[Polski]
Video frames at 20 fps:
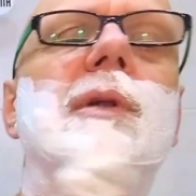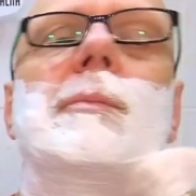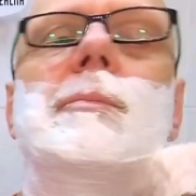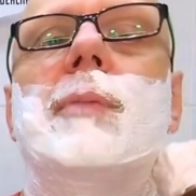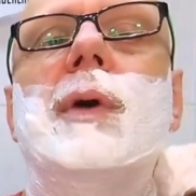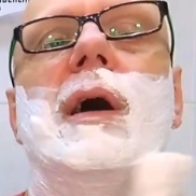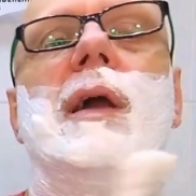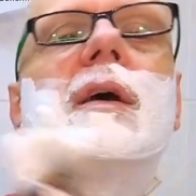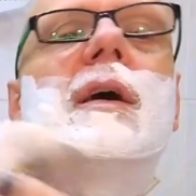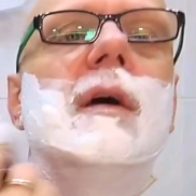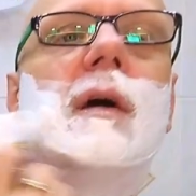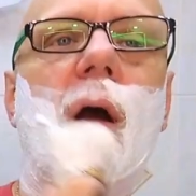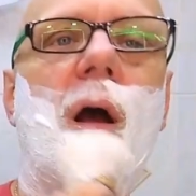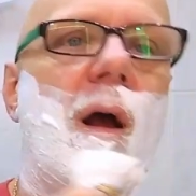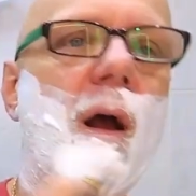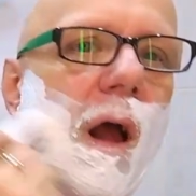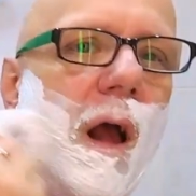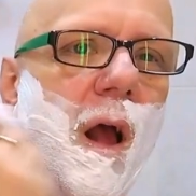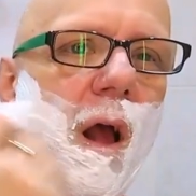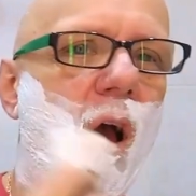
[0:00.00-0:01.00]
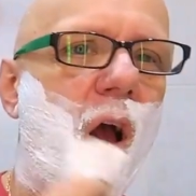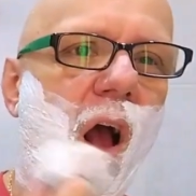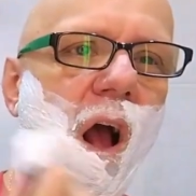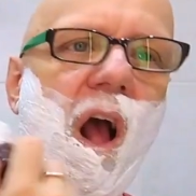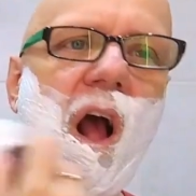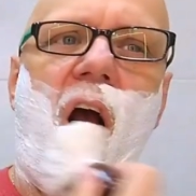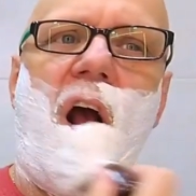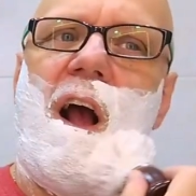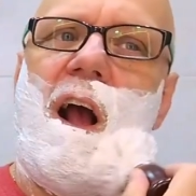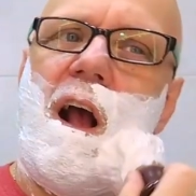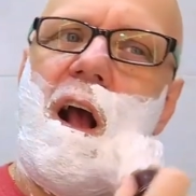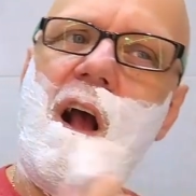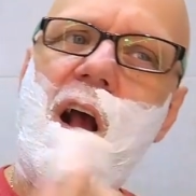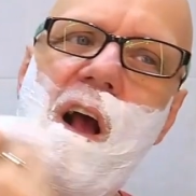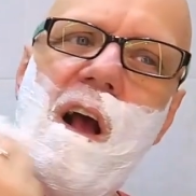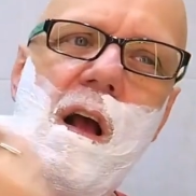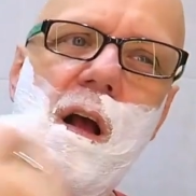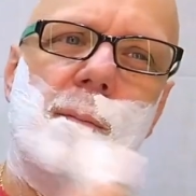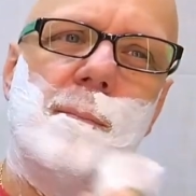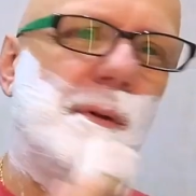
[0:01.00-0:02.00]
tam parę
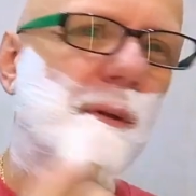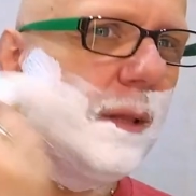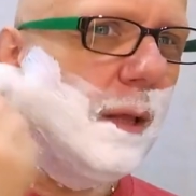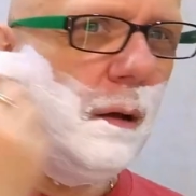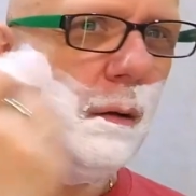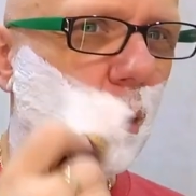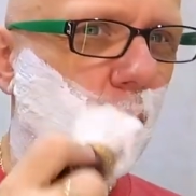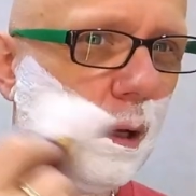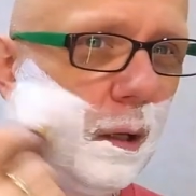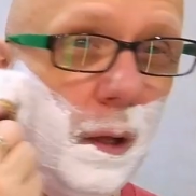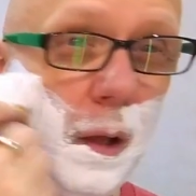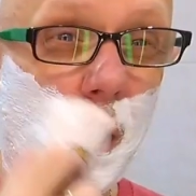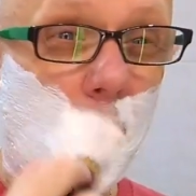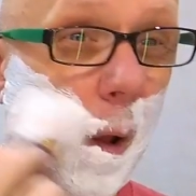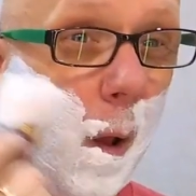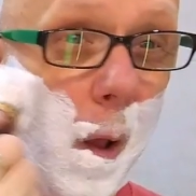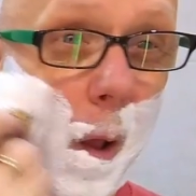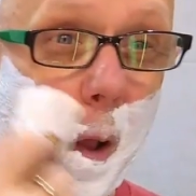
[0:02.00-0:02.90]
mydełek i...